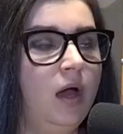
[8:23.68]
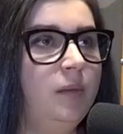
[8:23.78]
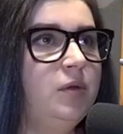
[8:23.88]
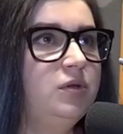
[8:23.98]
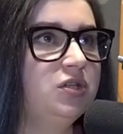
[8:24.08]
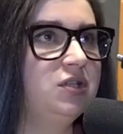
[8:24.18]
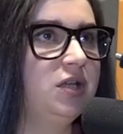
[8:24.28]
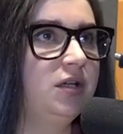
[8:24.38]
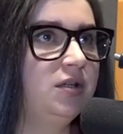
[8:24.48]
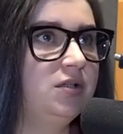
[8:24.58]
A miałeś kiedyś
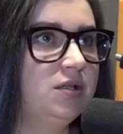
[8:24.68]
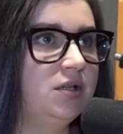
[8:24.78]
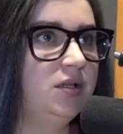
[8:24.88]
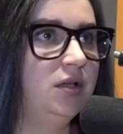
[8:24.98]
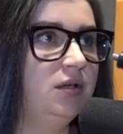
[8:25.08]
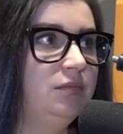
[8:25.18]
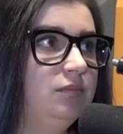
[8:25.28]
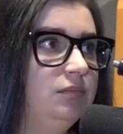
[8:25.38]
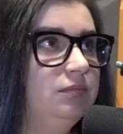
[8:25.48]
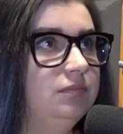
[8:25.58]
takie zlecenie
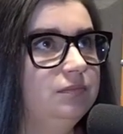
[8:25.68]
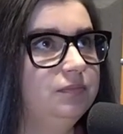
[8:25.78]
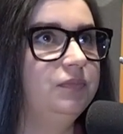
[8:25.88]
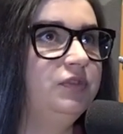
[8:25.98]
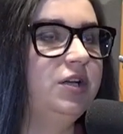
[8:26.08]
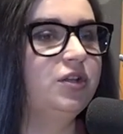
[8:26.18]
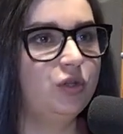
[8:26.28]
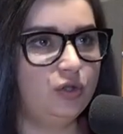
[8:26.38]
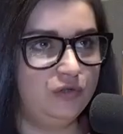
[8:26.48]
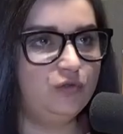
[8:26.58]
w
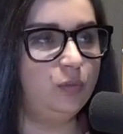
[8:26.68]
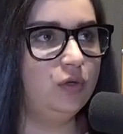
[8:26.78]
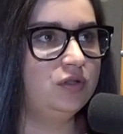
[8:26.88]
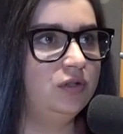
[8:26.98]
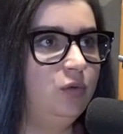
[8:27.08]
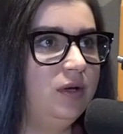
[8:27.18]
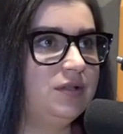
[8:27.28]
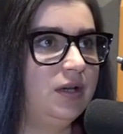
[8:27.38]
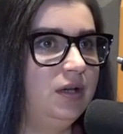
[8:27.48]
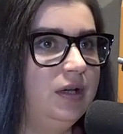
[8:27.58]
zależności w sumie od
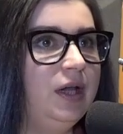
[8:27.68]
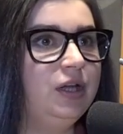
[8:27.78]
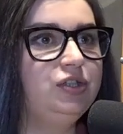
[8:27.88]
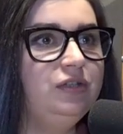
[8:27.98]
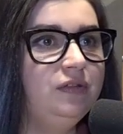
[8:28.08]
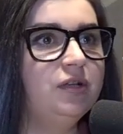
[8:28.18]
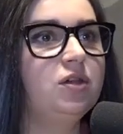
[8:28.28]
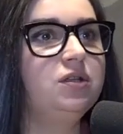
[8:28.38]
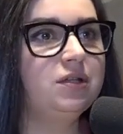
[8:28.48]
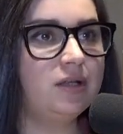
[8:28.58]
sytuacji, ale dziwne
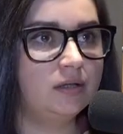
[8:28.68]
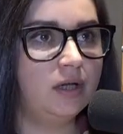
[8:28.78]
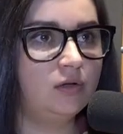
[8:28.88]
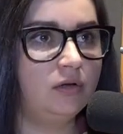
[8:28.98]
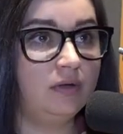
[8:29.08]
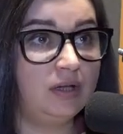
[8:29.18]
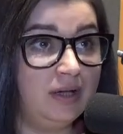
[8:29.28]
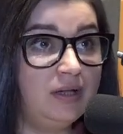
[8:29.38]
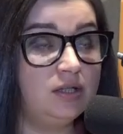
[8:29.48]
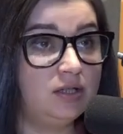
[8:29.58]
czy niestandardowe.
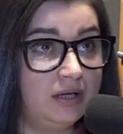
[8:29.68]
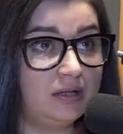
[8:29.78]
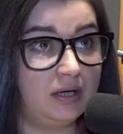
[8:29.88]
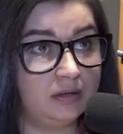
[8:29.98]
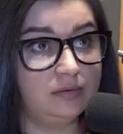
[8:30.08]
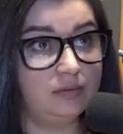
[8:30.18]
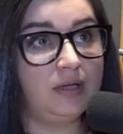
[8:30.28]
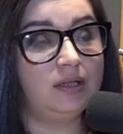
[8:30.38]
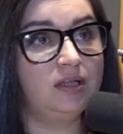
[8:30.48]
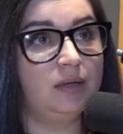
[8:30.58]
Kiedyś, lata,
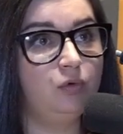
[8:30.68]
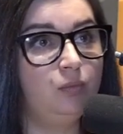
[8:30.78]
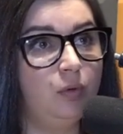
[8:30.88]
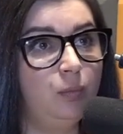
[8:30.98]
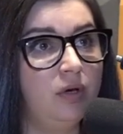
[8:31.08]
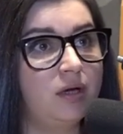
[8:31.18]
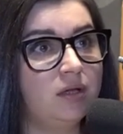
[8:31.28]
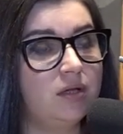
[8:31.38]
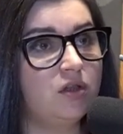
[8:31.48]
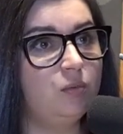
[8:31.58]
lata temu,
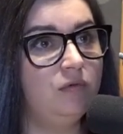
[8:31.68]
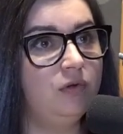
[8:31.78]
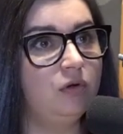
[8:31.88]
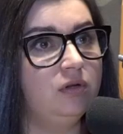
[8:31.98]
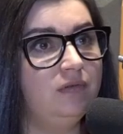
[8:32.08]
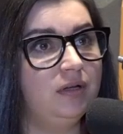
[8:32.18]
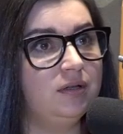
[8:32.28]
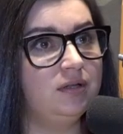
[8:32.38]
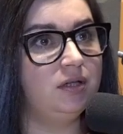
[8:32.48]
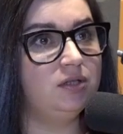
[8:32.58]
popularne jeszcze było
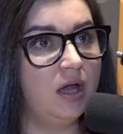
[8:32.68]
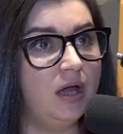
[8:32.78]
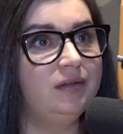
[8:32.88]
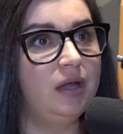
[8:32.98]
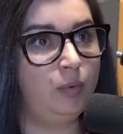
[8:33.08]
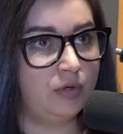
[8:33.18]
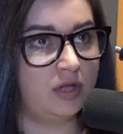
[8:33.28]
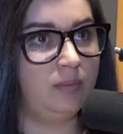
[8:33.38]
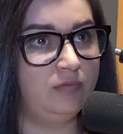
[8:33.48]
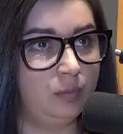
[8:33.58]
wykonywanie zdjęć na
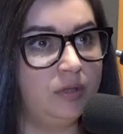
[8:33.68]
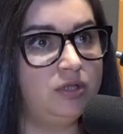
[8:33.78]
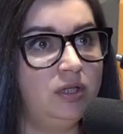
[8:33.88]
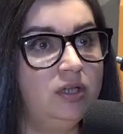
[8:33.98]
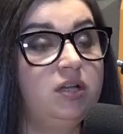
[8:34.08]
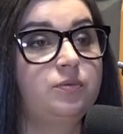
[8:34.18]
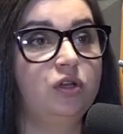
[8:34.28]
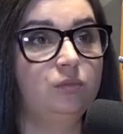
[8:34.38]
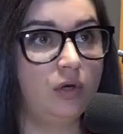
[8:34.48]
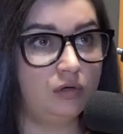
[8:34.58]
pogrzebach, w momencie, kiedy na
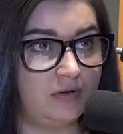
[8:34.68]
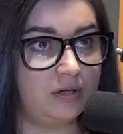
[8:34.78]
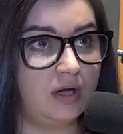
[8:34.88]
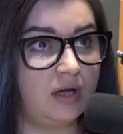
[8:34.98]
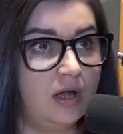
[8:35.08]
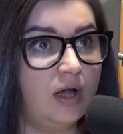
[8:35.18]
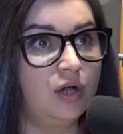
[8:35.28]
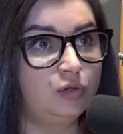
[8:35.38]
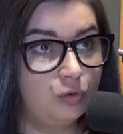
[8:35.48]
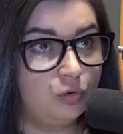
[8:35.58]
przykład była otwarta
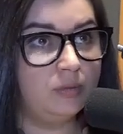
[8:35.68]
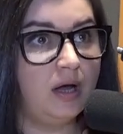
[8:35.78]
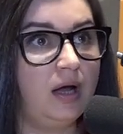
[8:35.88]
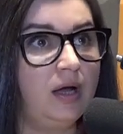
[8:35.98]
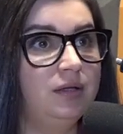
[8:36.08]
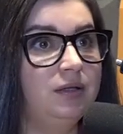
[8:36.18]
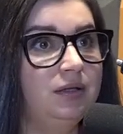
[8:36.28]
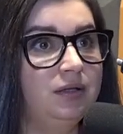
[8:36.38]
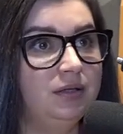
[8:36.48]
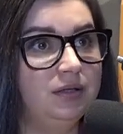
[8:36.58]
trumna
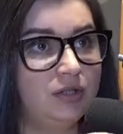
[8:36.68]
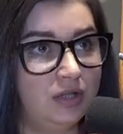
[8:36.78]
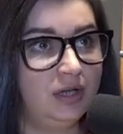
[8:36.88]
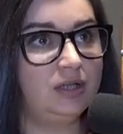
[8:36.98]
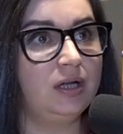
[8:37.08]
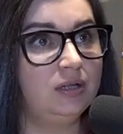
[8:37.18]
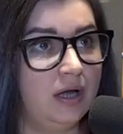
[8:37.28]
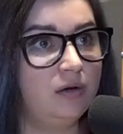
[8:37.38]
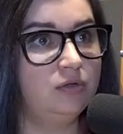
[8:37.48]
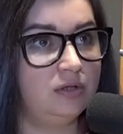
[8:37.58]
yy, stricte tak, ten
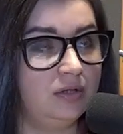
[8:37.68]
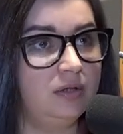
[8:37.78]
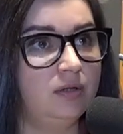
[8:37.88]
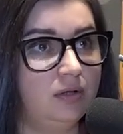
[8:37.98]
dla rodziny. Wraca,